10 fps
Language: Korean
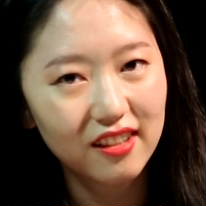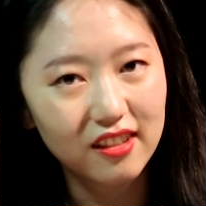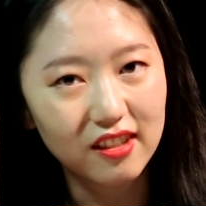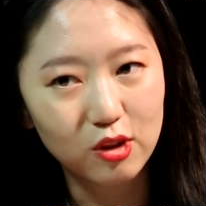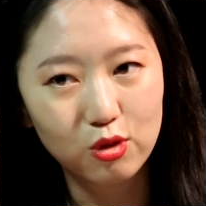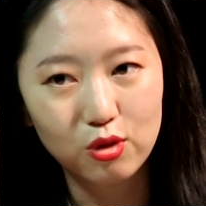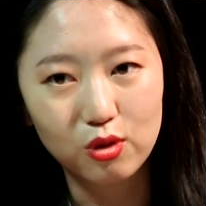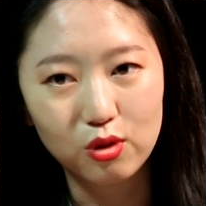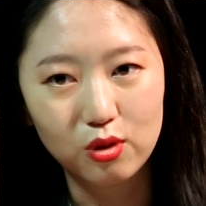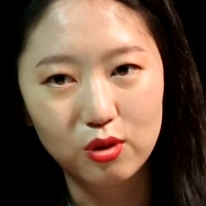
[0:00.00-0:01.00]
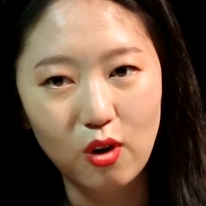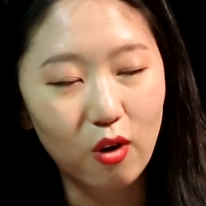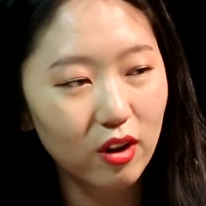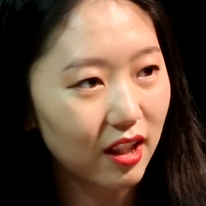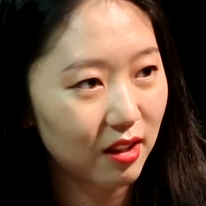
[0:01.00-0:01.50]
그리고
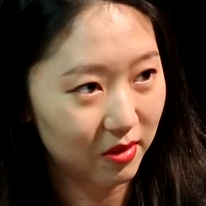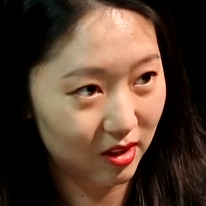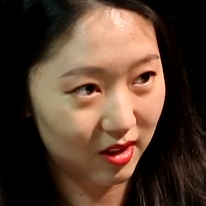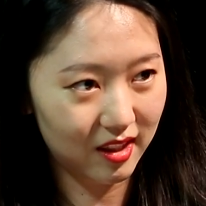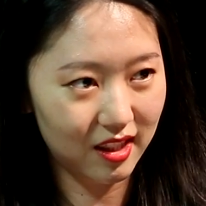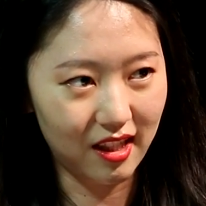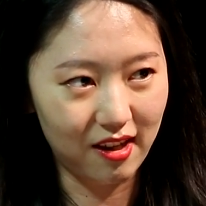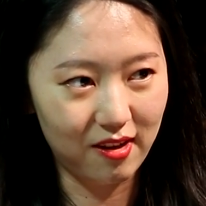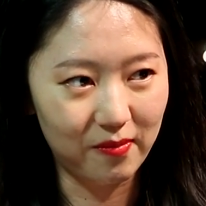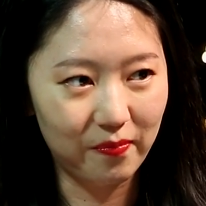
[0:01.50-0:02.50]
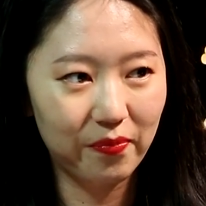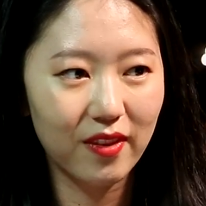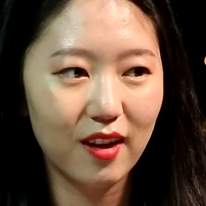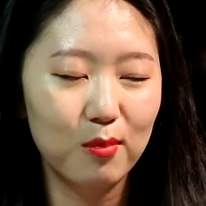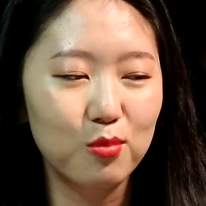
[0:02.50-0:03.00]
걸어 다니면서 찍잖아요.
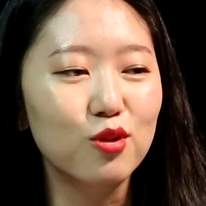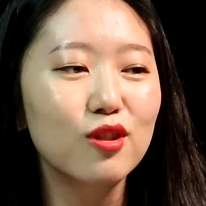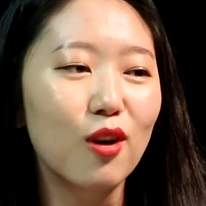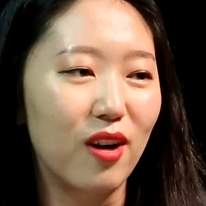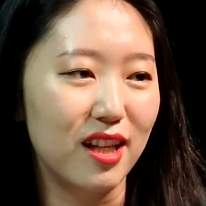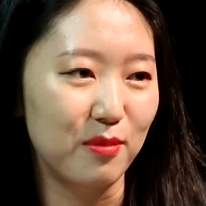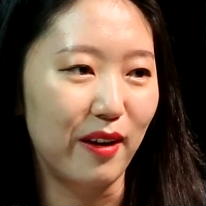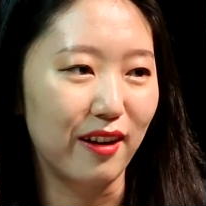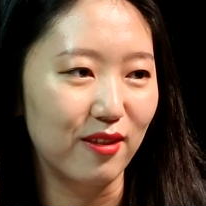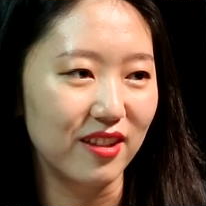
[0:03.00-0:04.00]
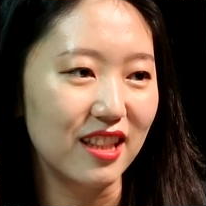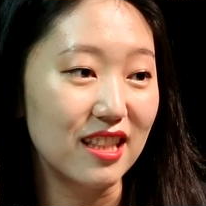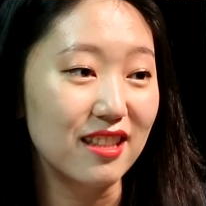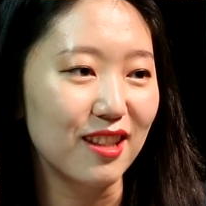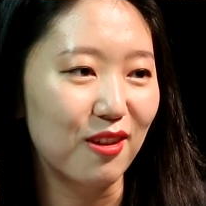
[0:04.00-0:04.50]
부끄러워하지 말 것. 이게
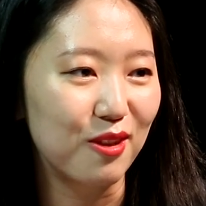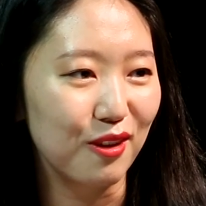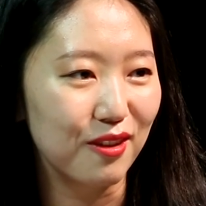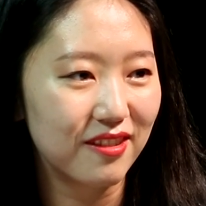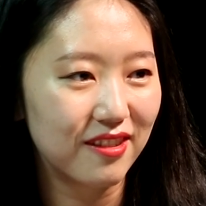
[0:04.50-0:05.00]
진짜 커요.